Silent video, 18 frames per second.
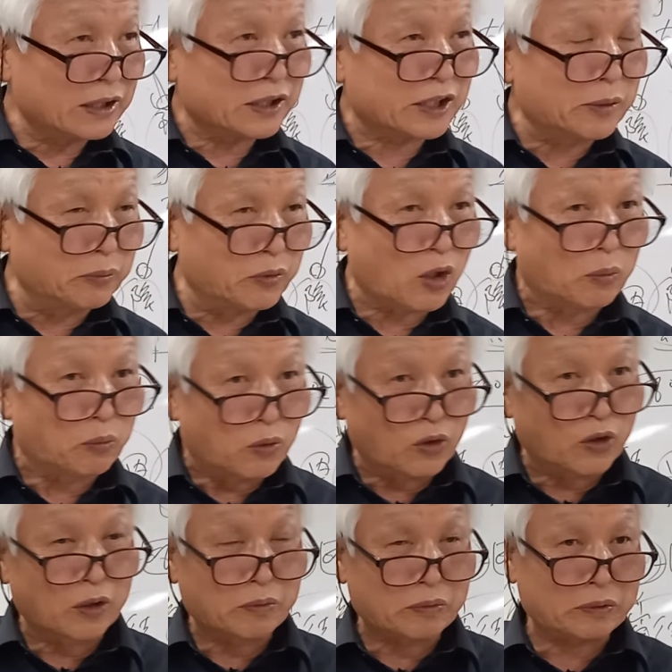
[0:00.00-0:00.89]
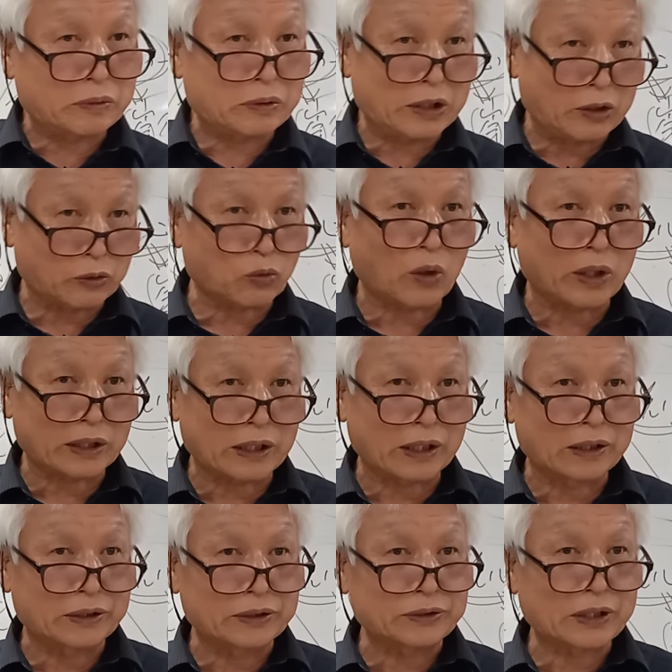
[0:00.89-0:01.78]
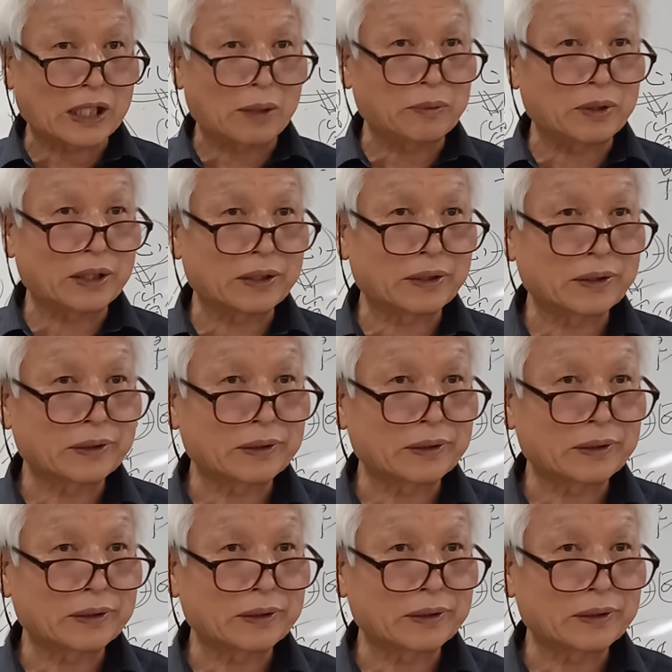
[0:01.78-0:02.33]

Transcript: 신비로운 물건이니까 똑같다는 거죠, 감히.